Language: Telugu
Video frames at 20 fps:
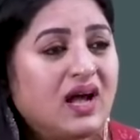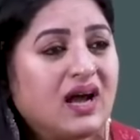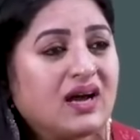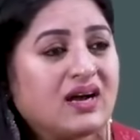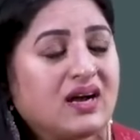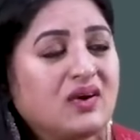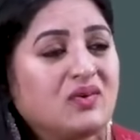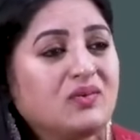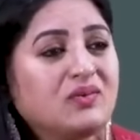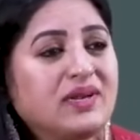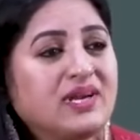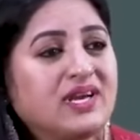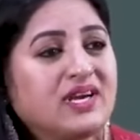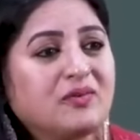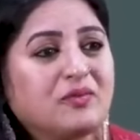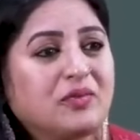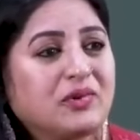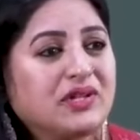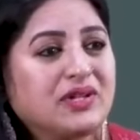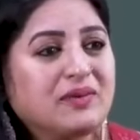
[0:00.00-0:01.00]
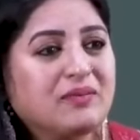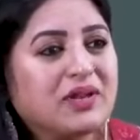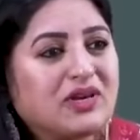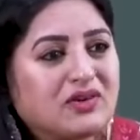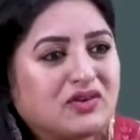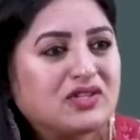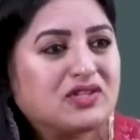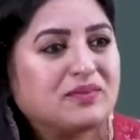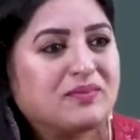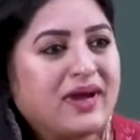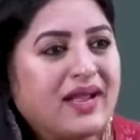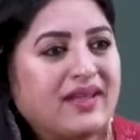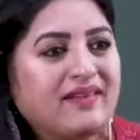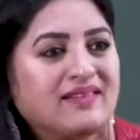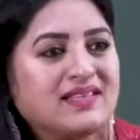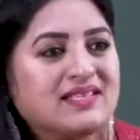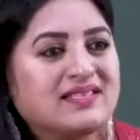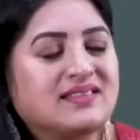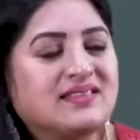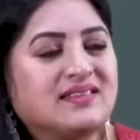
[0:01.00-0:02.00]
ఆ కవు వినకపోతే మనకు కొంచెం భయం
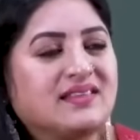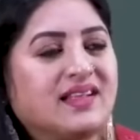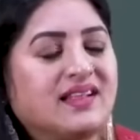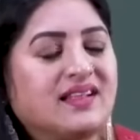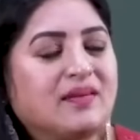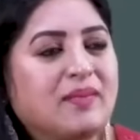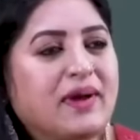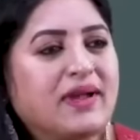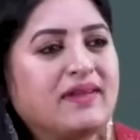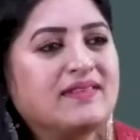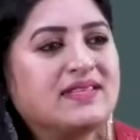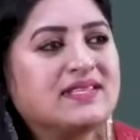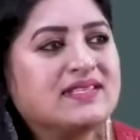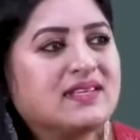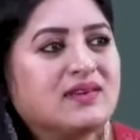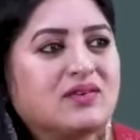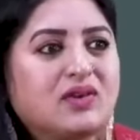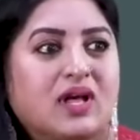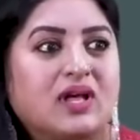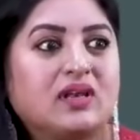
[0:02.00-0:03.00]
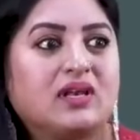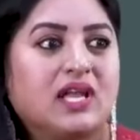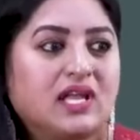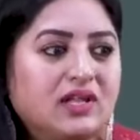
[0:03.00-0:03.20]
వేస్తుంది కదా భయం వేస్తే కూడా